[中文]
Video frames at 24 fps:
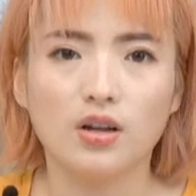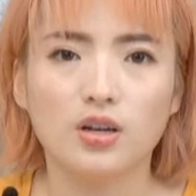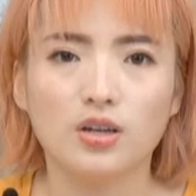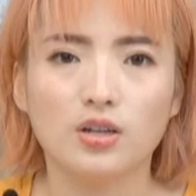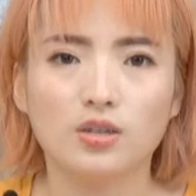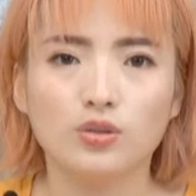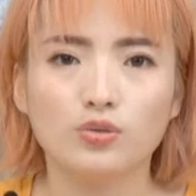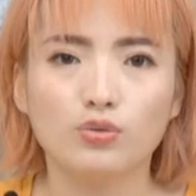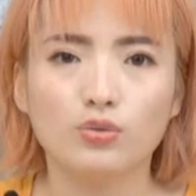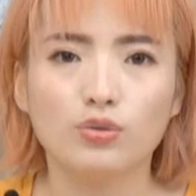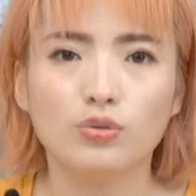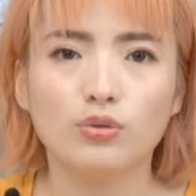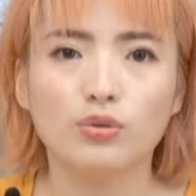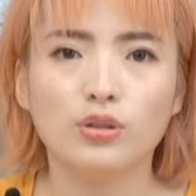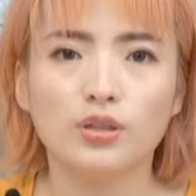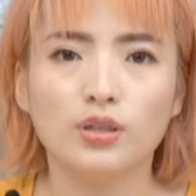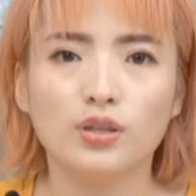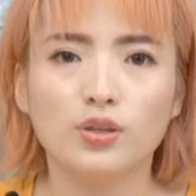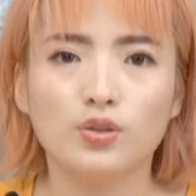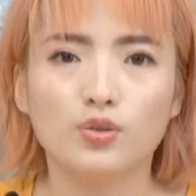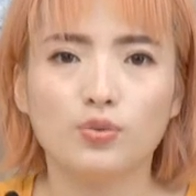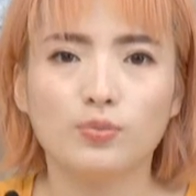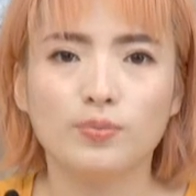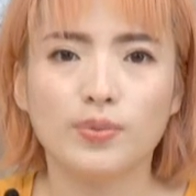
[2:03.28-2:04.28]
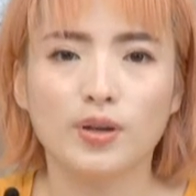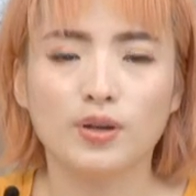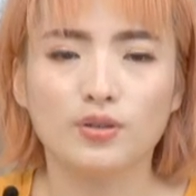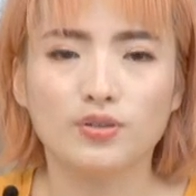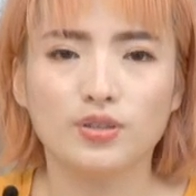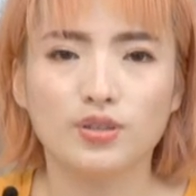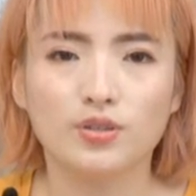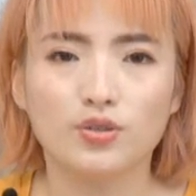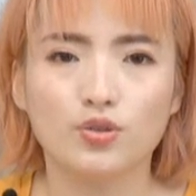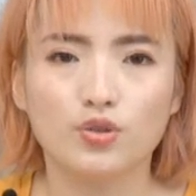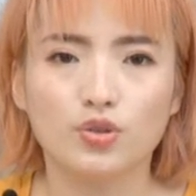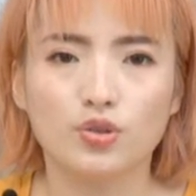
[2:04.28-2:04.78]
人堕落的一种表
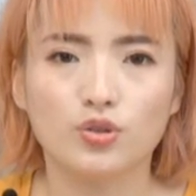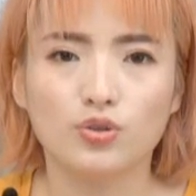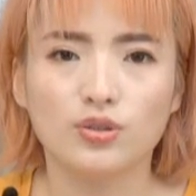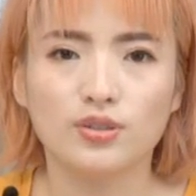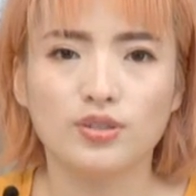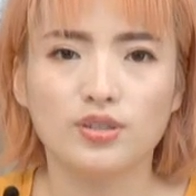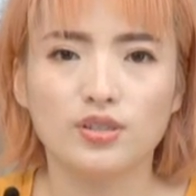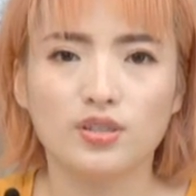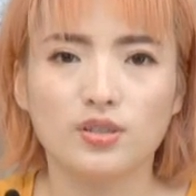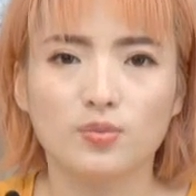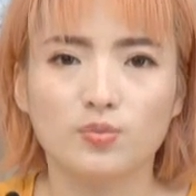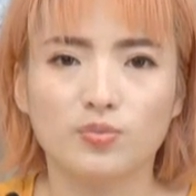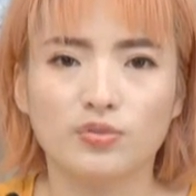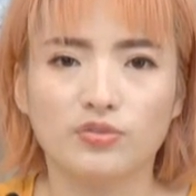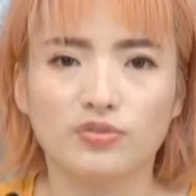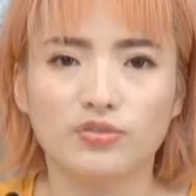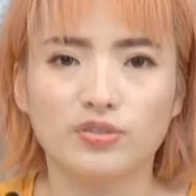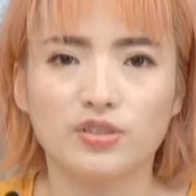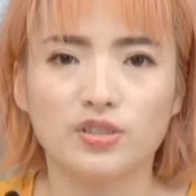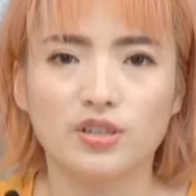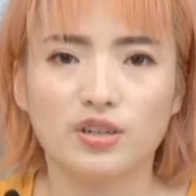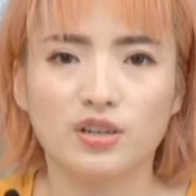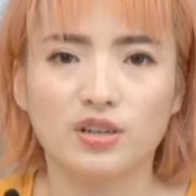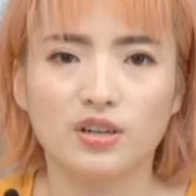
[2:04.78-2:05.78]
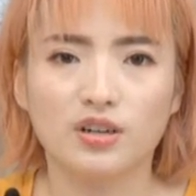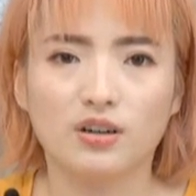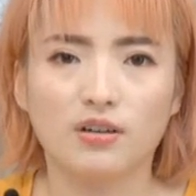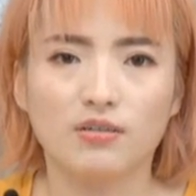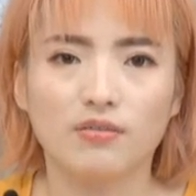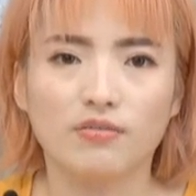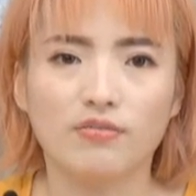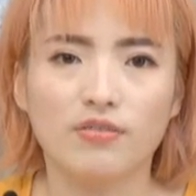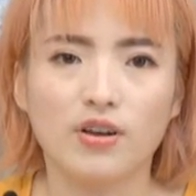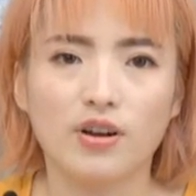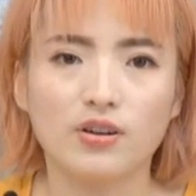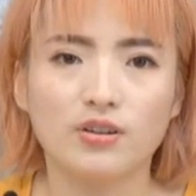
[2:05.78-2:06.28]
现就是对自己不负责任，
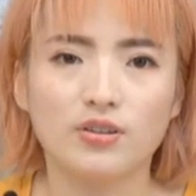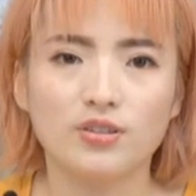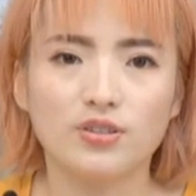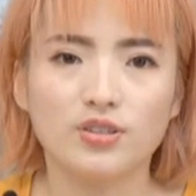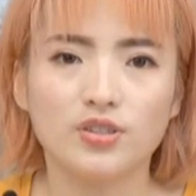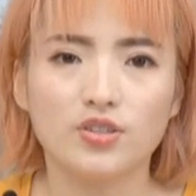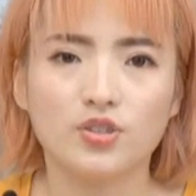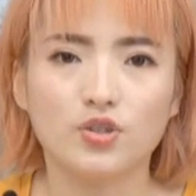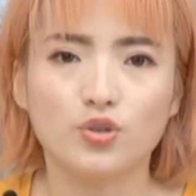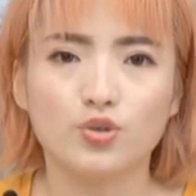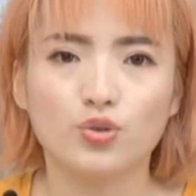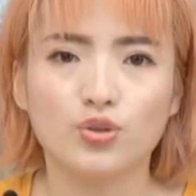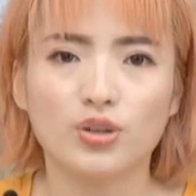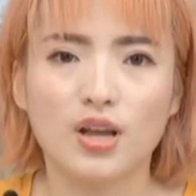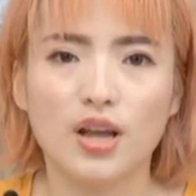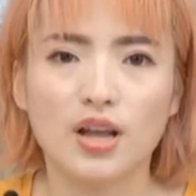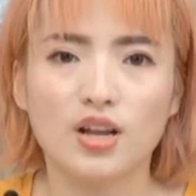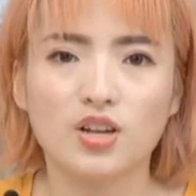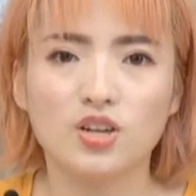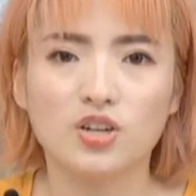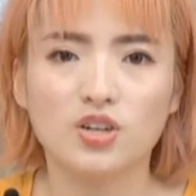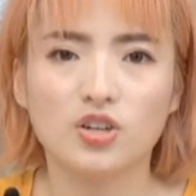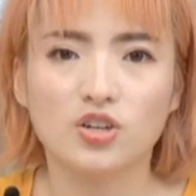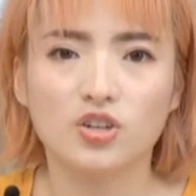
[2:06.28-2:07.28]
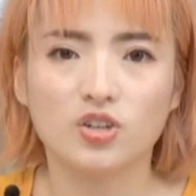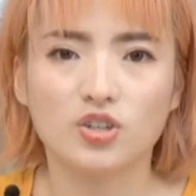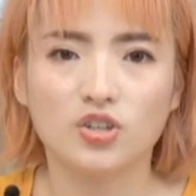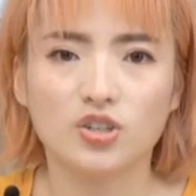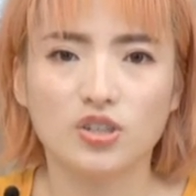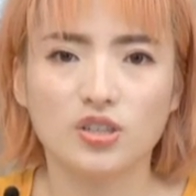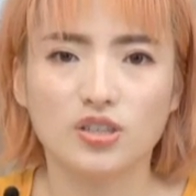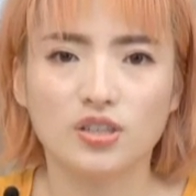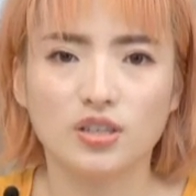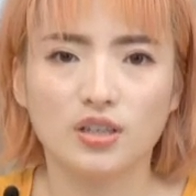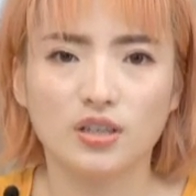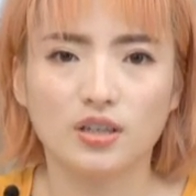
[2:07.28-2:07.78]
放任自己去干任何
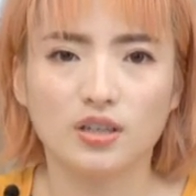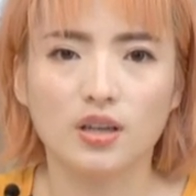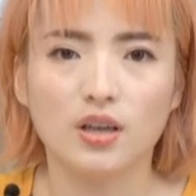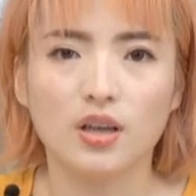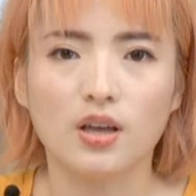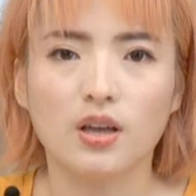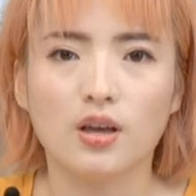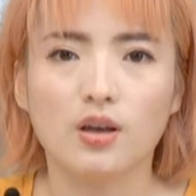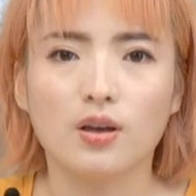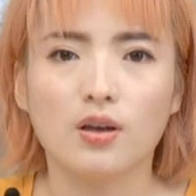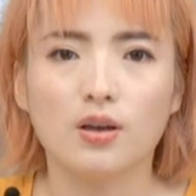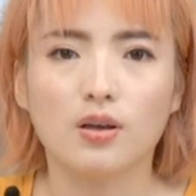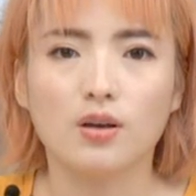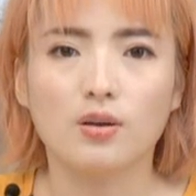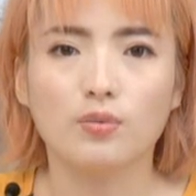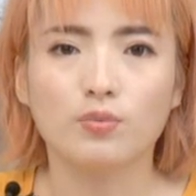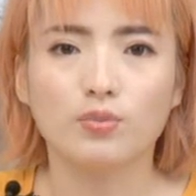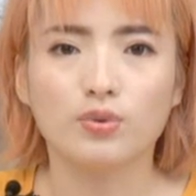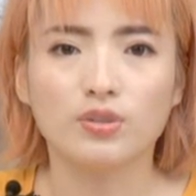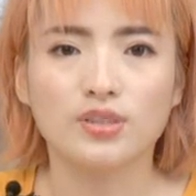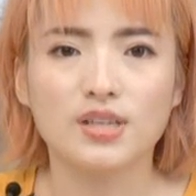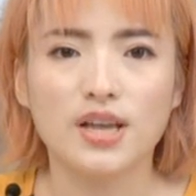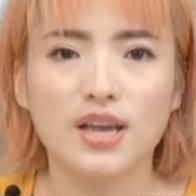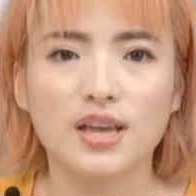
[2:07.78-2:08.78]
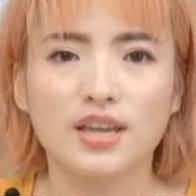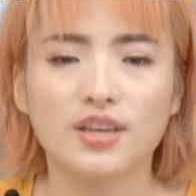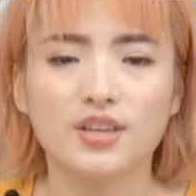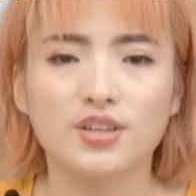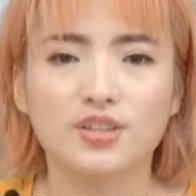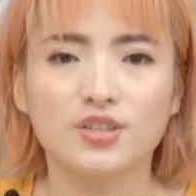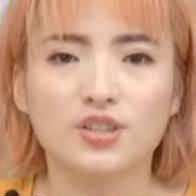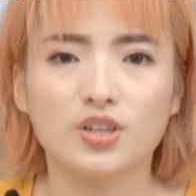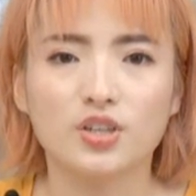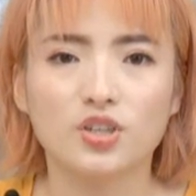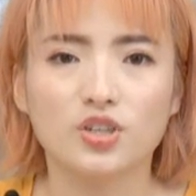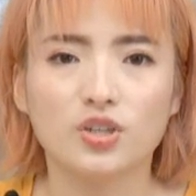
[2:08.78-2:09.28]
事情，不在意
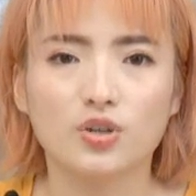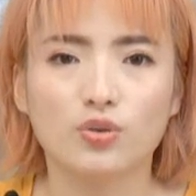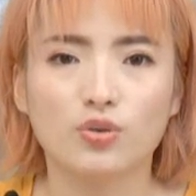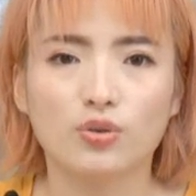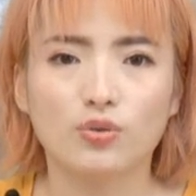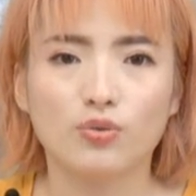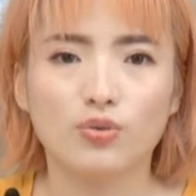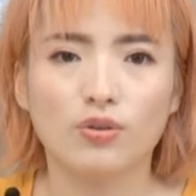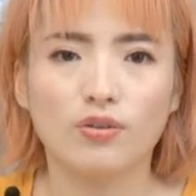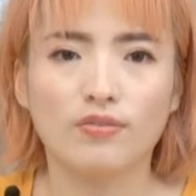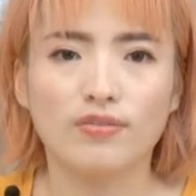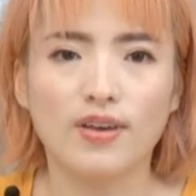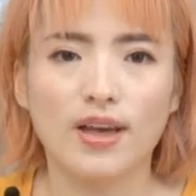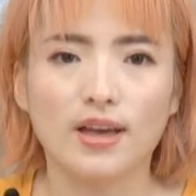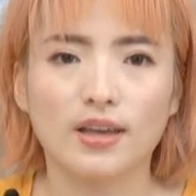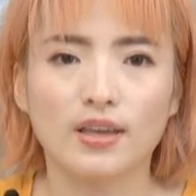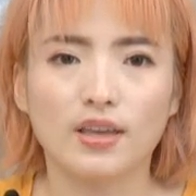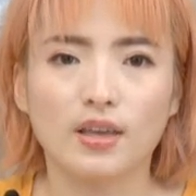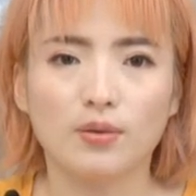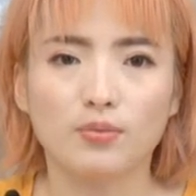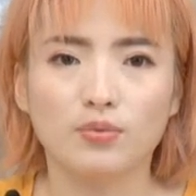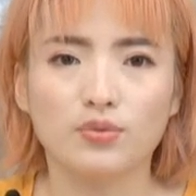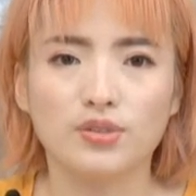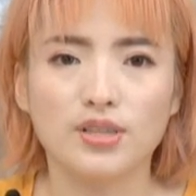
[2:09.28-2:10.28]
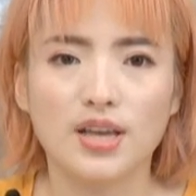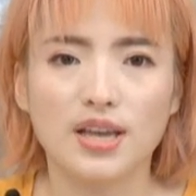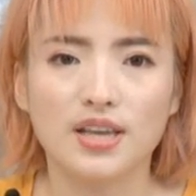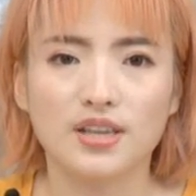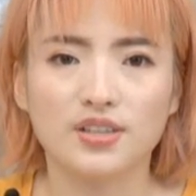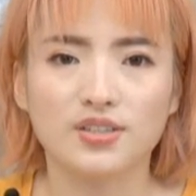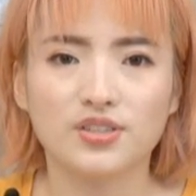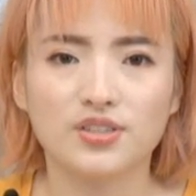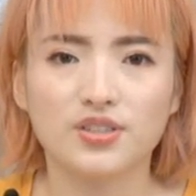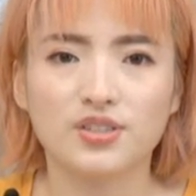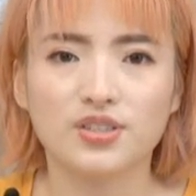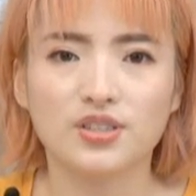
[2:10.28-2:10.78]
一些社会规范，也不在
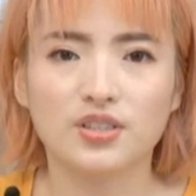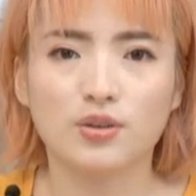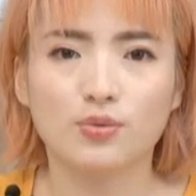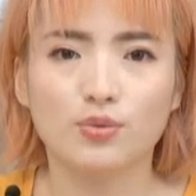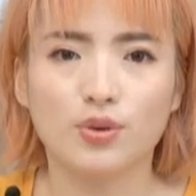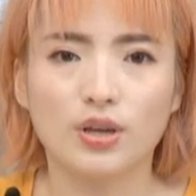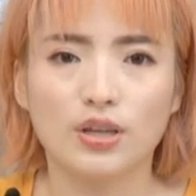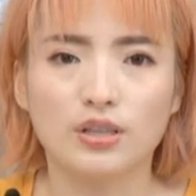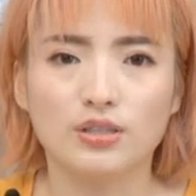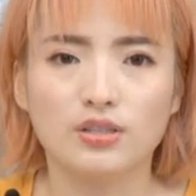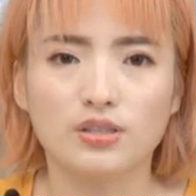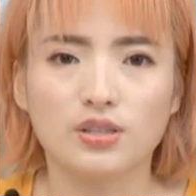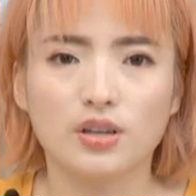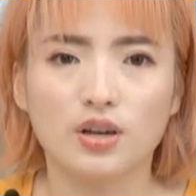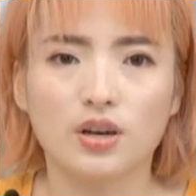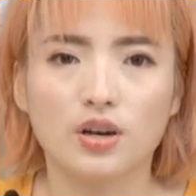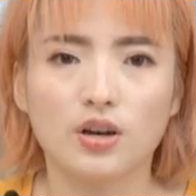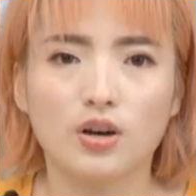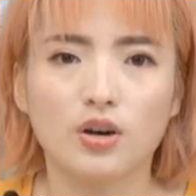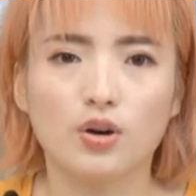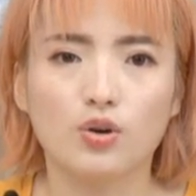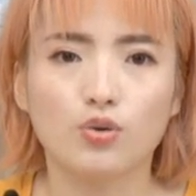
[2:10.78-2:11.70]
意自己的原则。